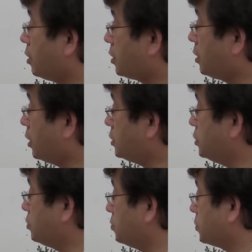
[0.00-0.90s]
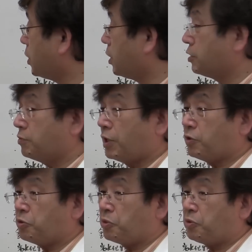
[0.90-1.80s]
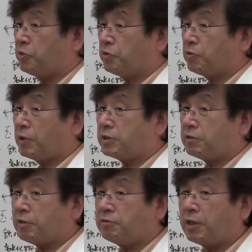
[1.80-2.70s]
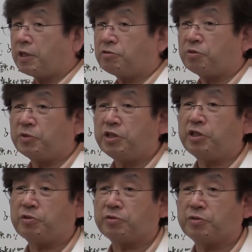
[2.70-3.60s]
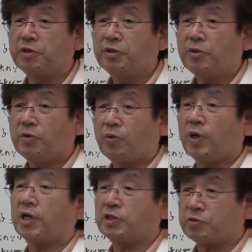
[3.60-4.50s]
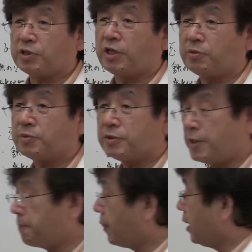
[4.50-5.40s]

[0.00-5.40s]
正しいとも正しくないともこういうことをわざわざ言わなくてもいいというお話をしたいと思うんですね。